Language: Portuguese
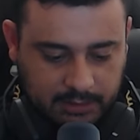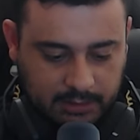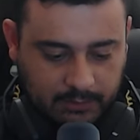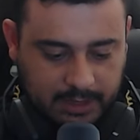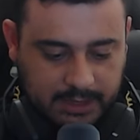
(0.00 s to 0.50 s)

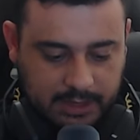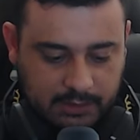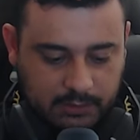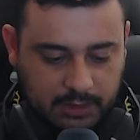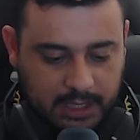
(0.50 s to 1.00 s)
Não, aí é
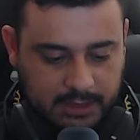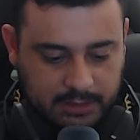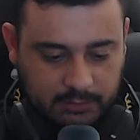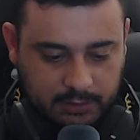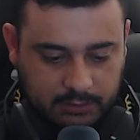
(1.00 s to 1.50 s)
esculacho,
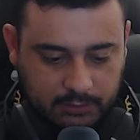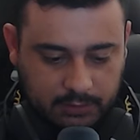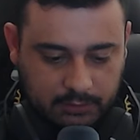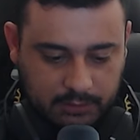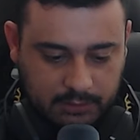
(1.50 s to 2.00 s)
né, mano?
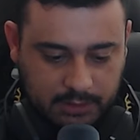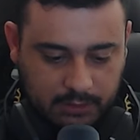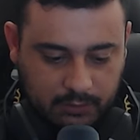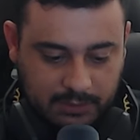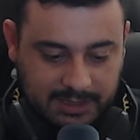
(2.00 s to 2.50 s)
Meu Deus do céu, eu
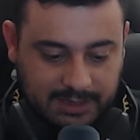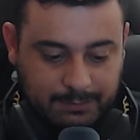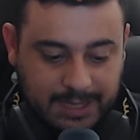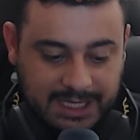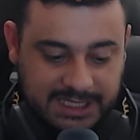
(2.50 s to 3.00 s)
não consegui
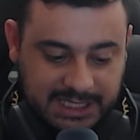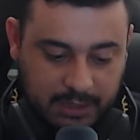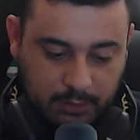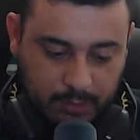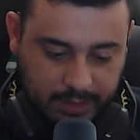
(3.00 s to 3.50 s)
mexer
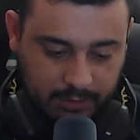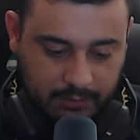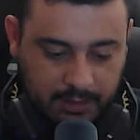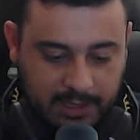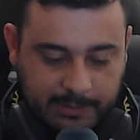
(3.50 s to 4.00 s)
com o boneco.
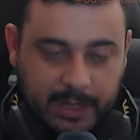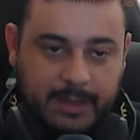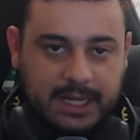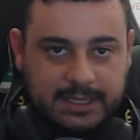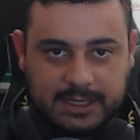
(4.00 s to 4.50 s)
Mas
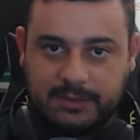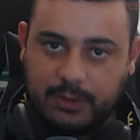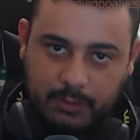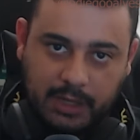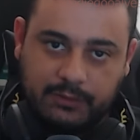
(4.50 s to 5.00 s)
beleza, vocês
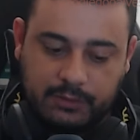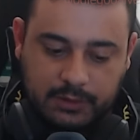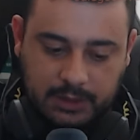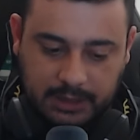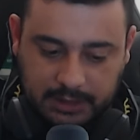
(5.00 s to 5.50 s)
viram como é que funciona, né?